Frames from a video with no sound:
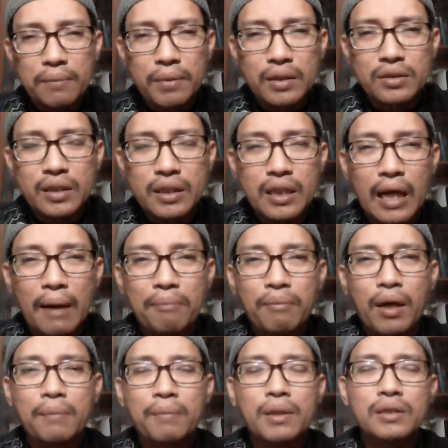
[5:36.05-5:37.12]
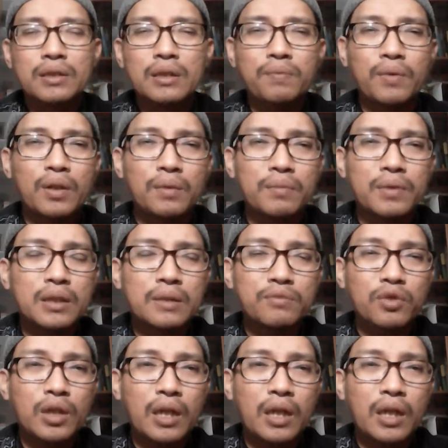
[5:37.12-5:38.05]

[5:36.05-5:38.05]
masih gamang, masih belum ketemu.